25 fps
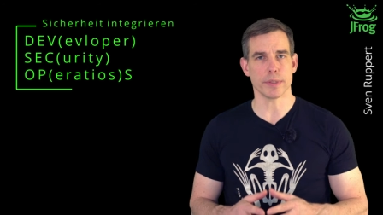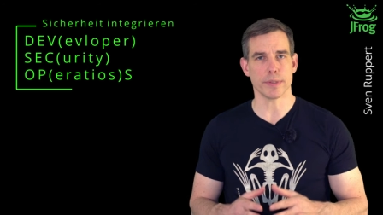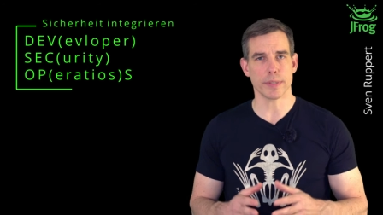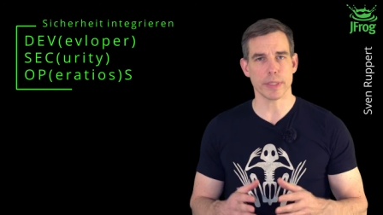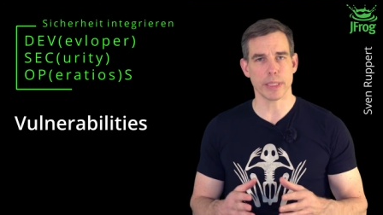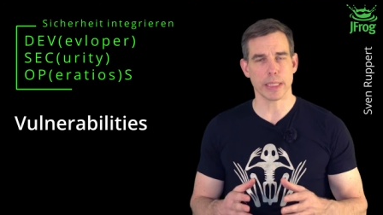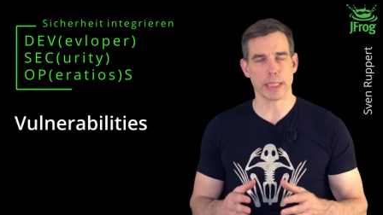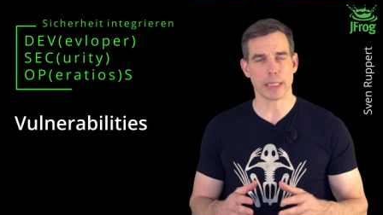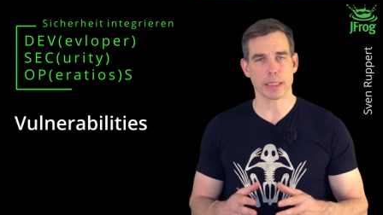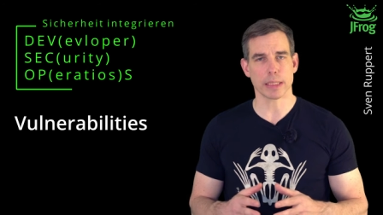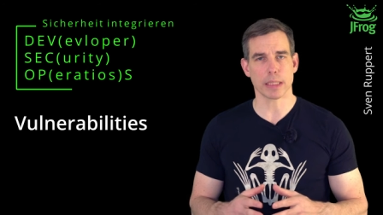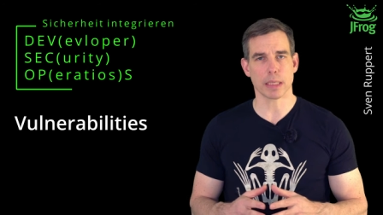
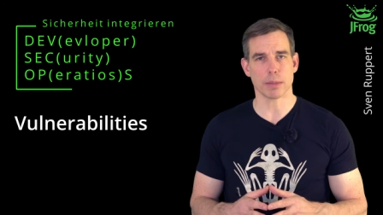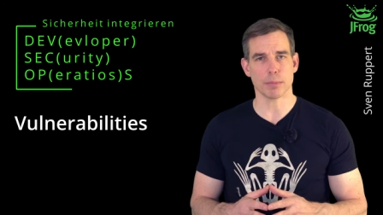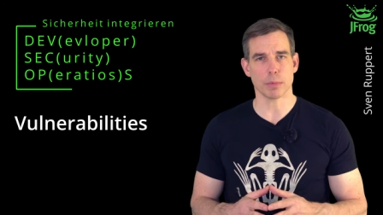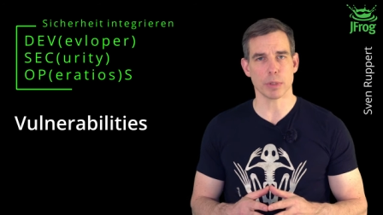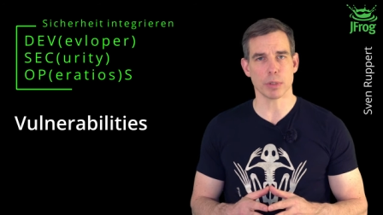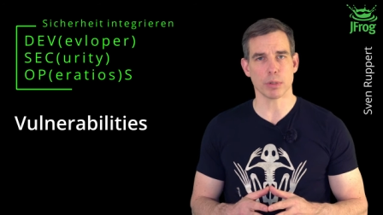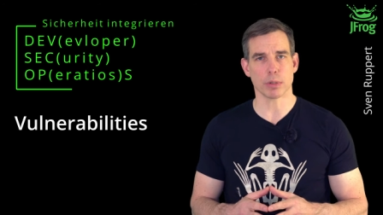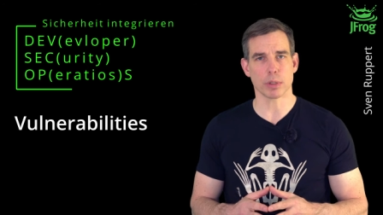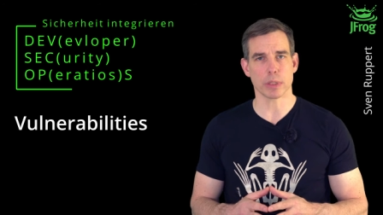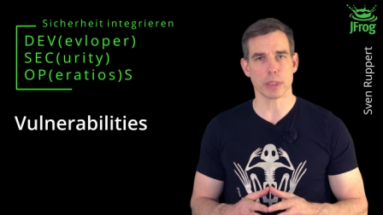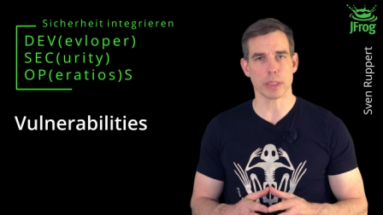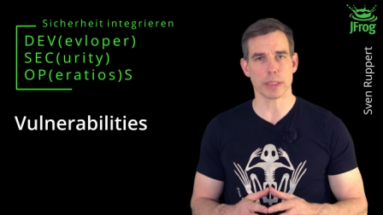Sicherheit kann
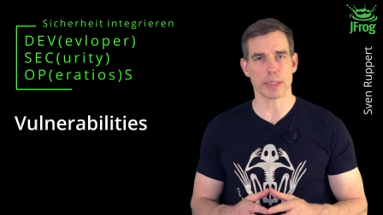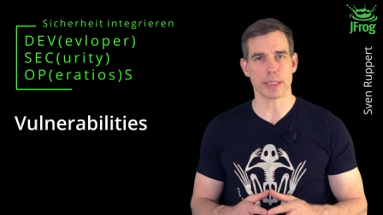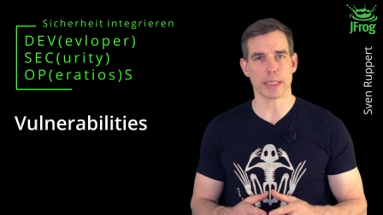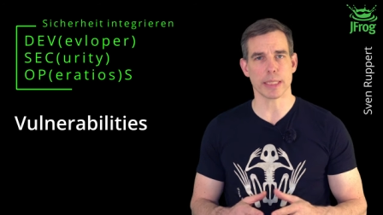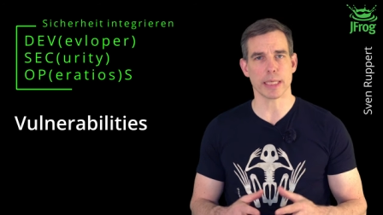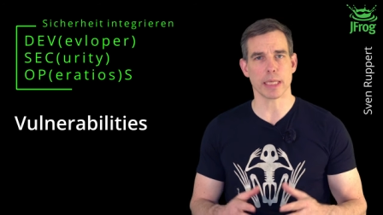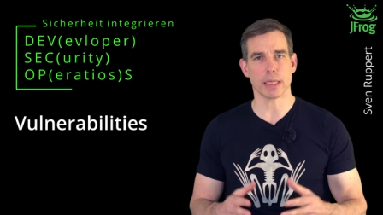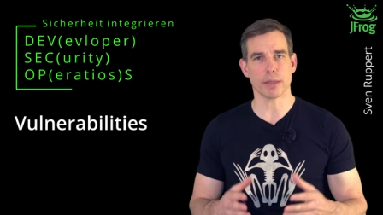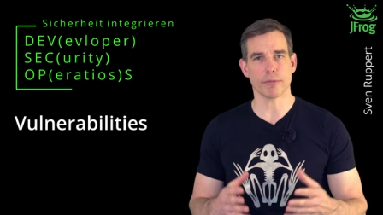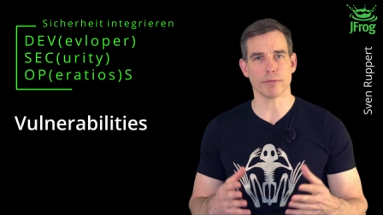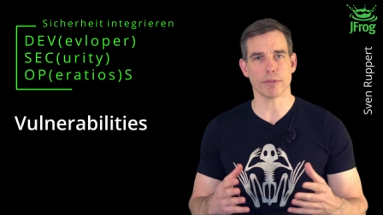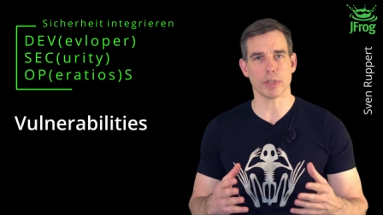bedeuten, dass ich
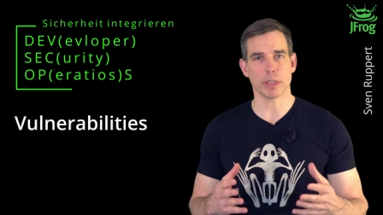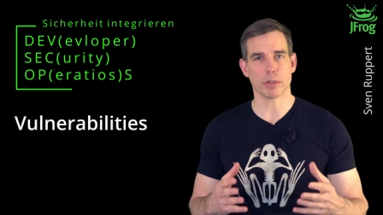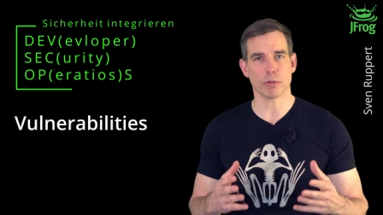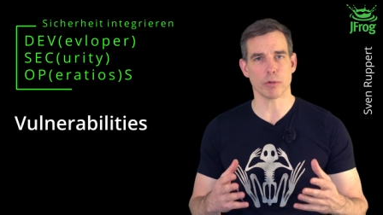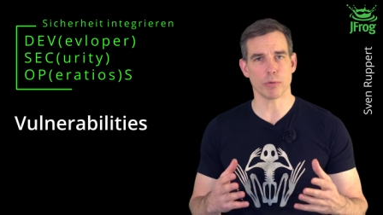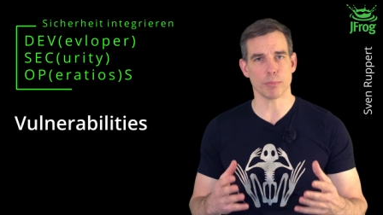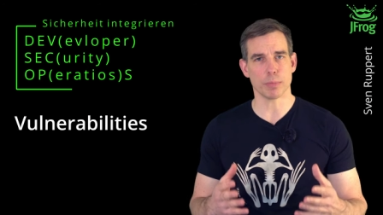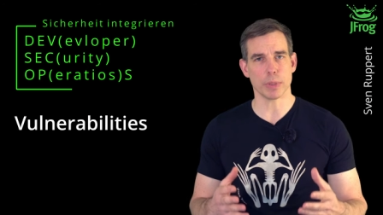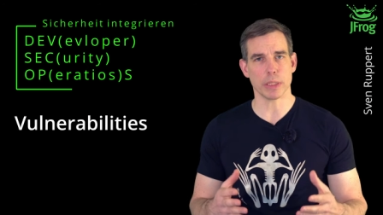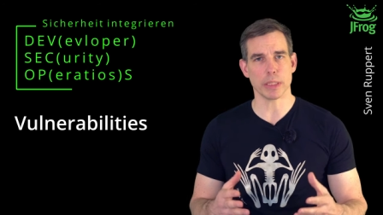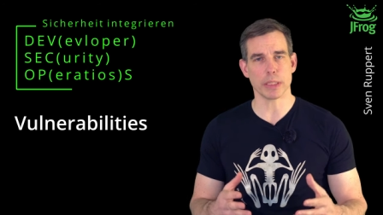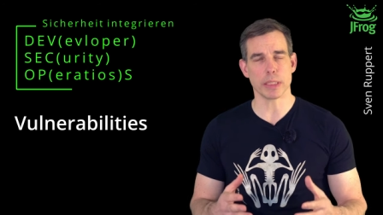gegen
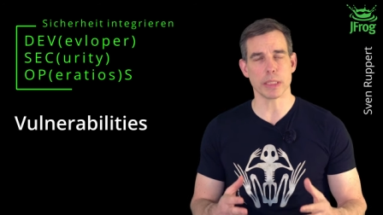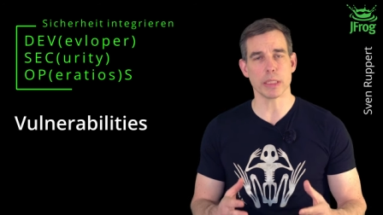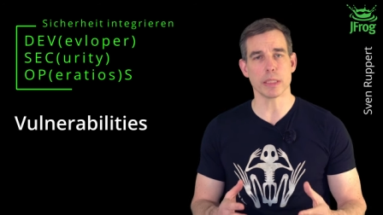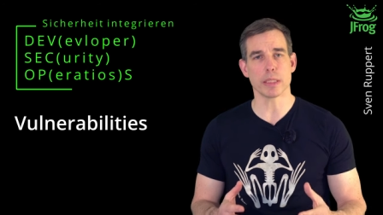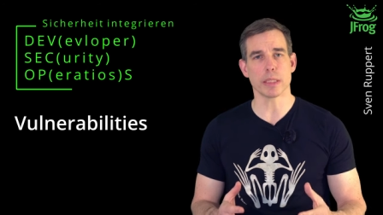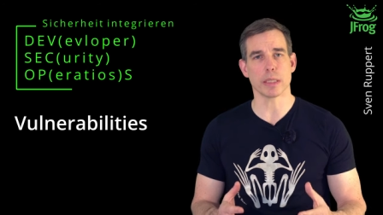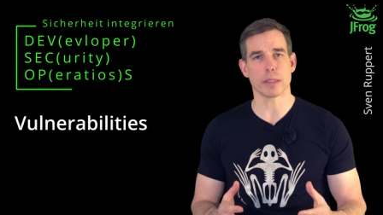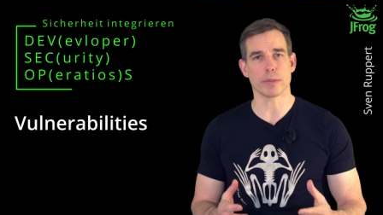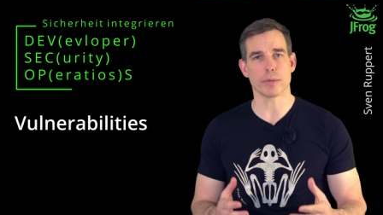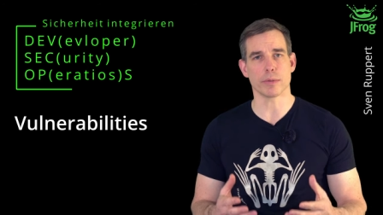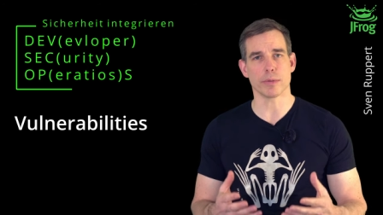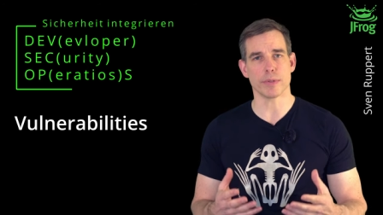
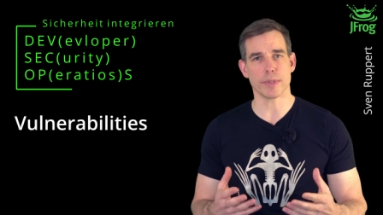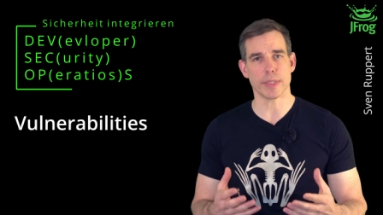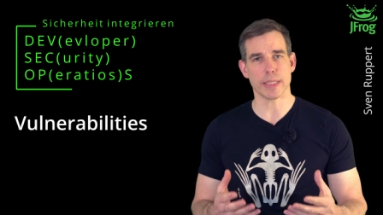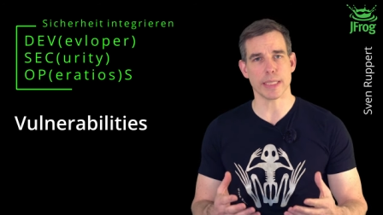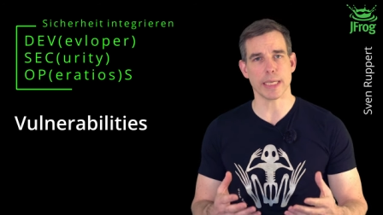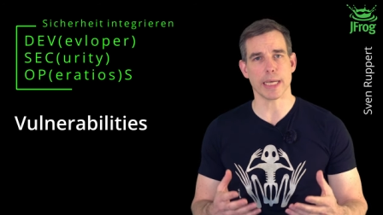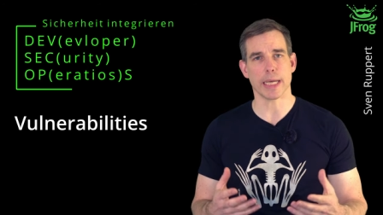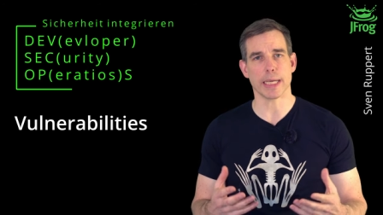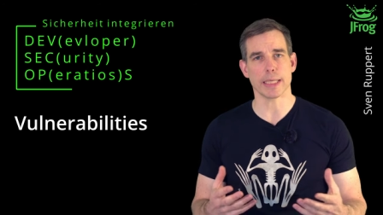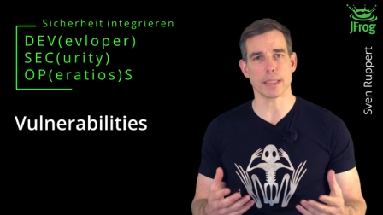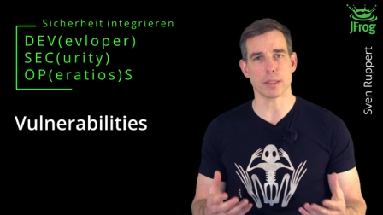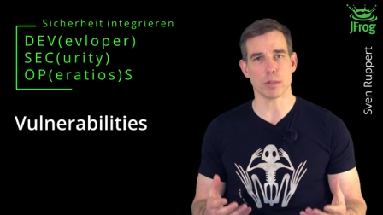Vulnerabilities, also
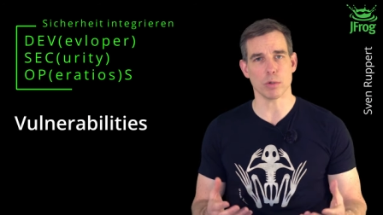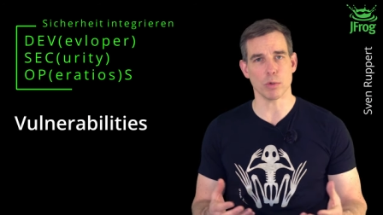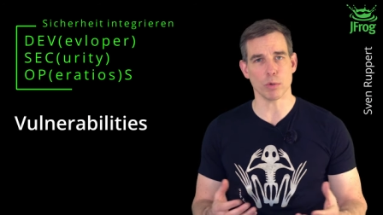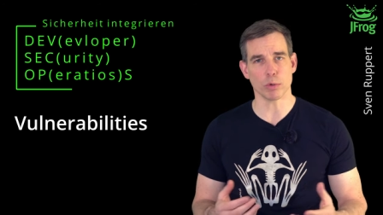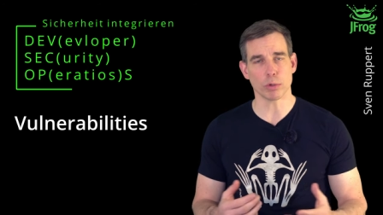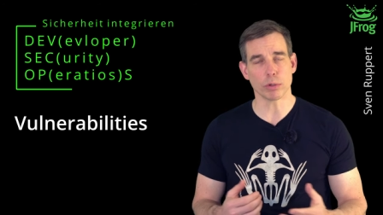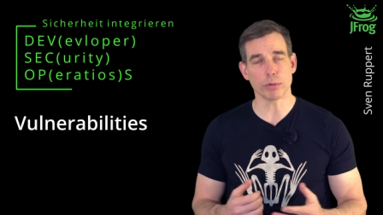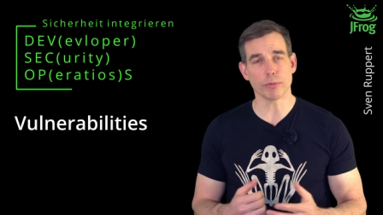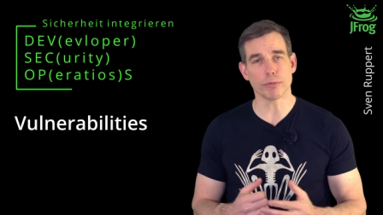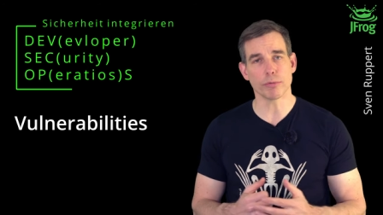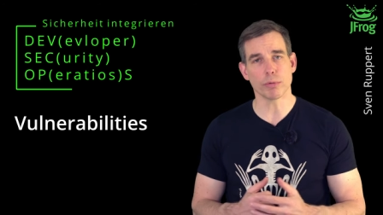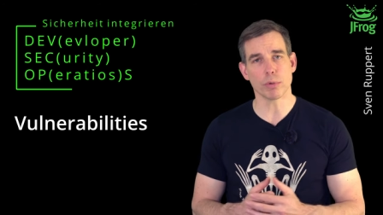
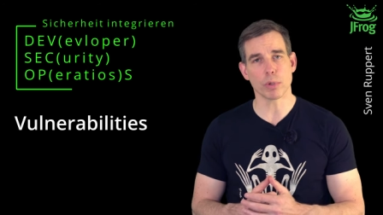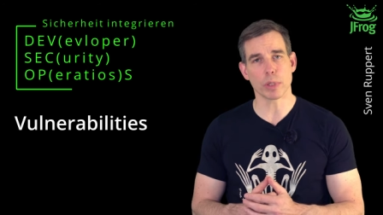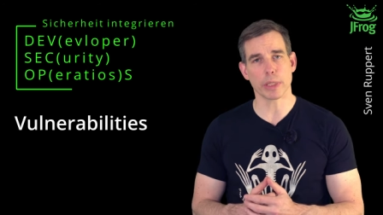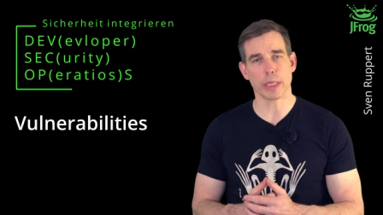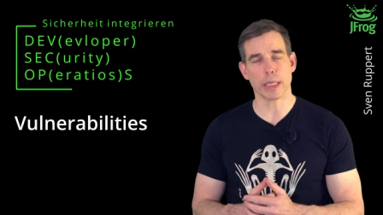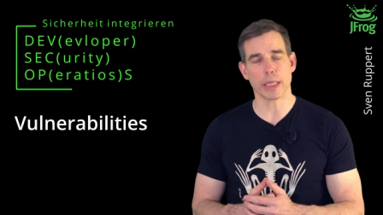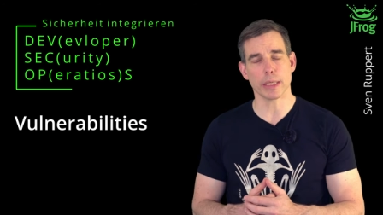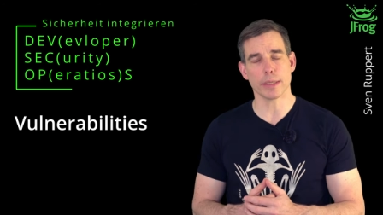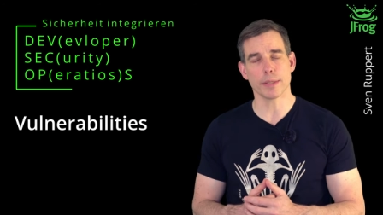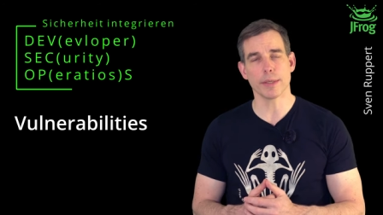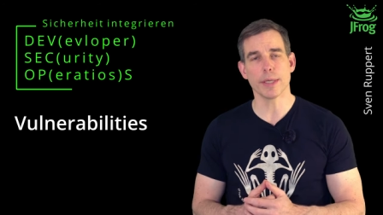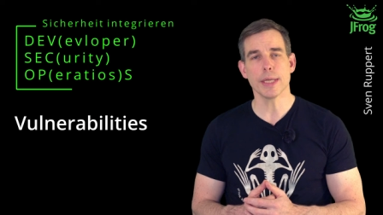Sicherheitslücken
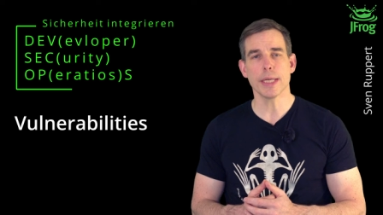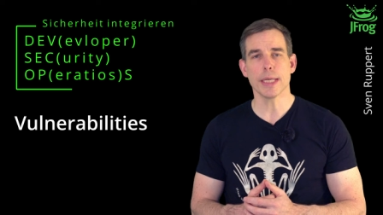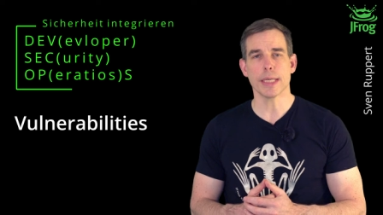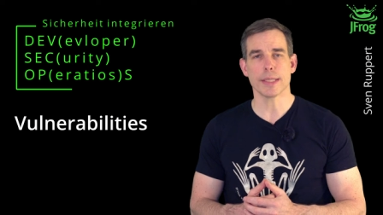vorgehe.